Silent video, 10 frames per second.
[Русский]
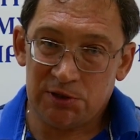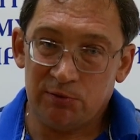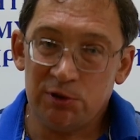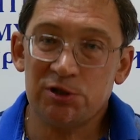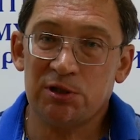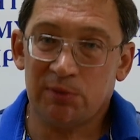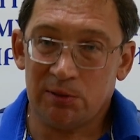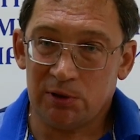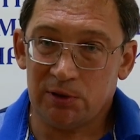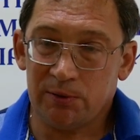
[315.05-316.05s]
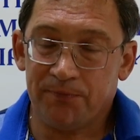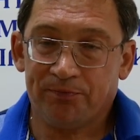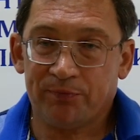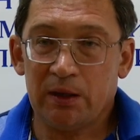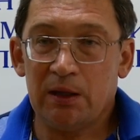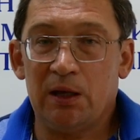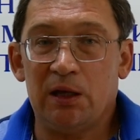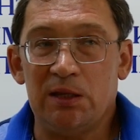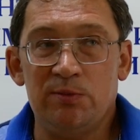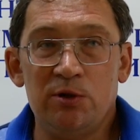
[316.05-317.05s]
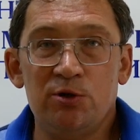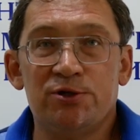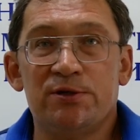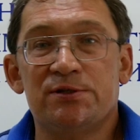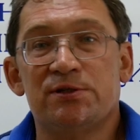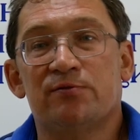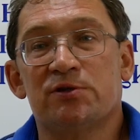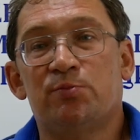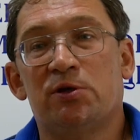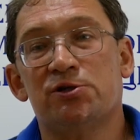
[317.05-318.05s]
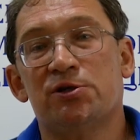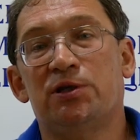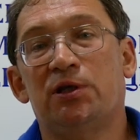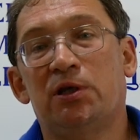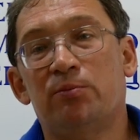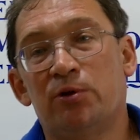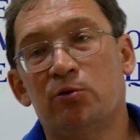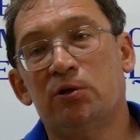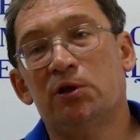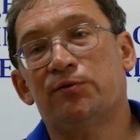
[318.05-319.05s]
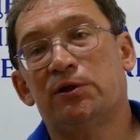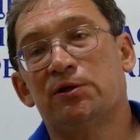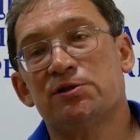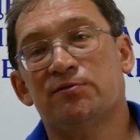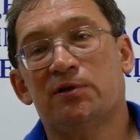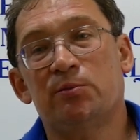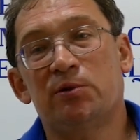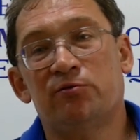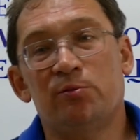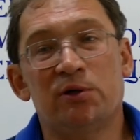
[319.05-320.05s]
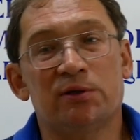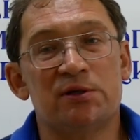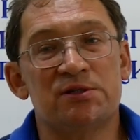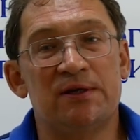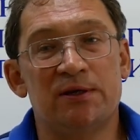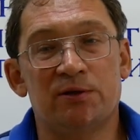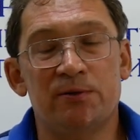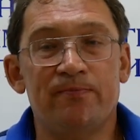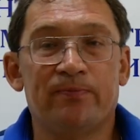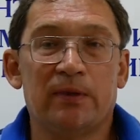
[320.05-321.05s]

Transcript: На сегодняшний момент имеющиеся в распоряжении эмбриологов так называемые двумерные среды